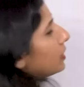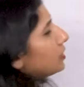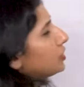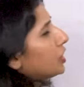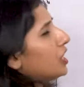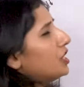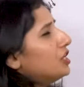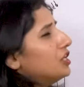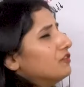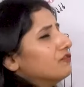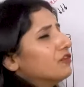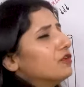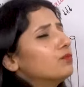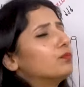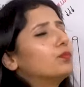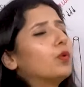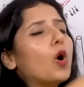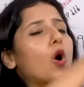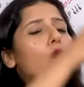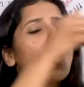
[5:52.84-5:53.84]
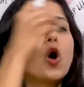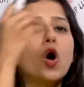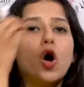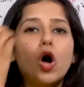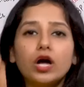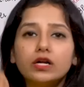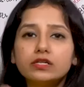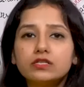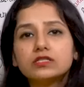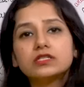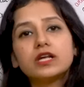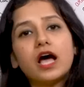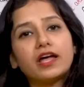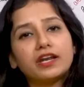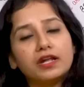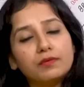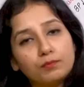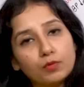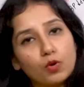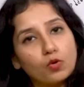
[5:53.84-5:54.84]
पता है लीवर बहुत
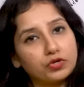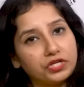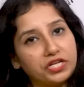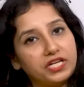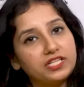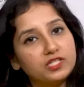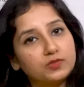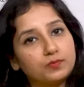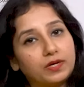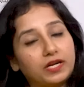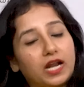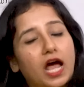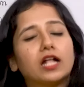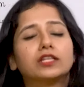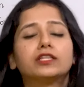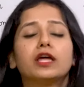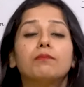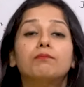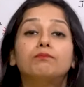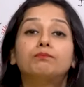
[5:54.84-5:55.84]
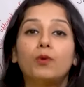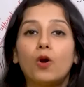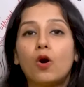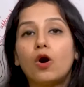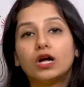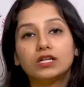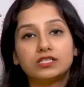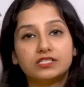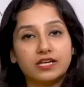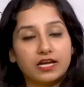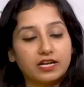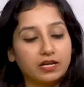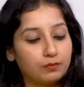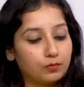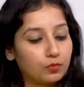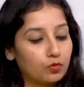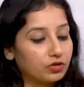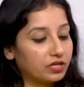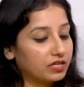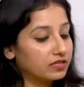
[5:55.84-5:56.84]
सारे प्रोटीन्स बनाता है बहुत सारे
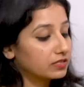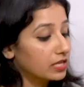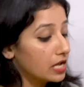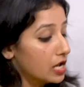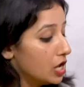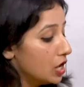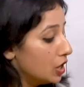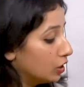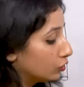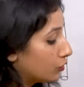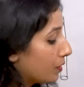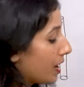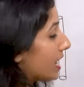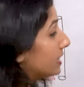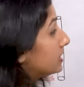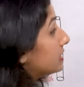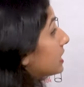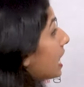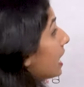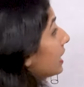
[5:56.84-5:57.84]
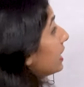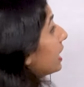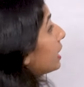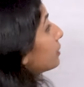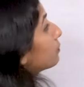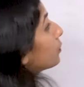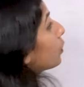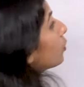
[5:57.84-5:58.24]
प्रोटीन्स तो ऐसा ही एक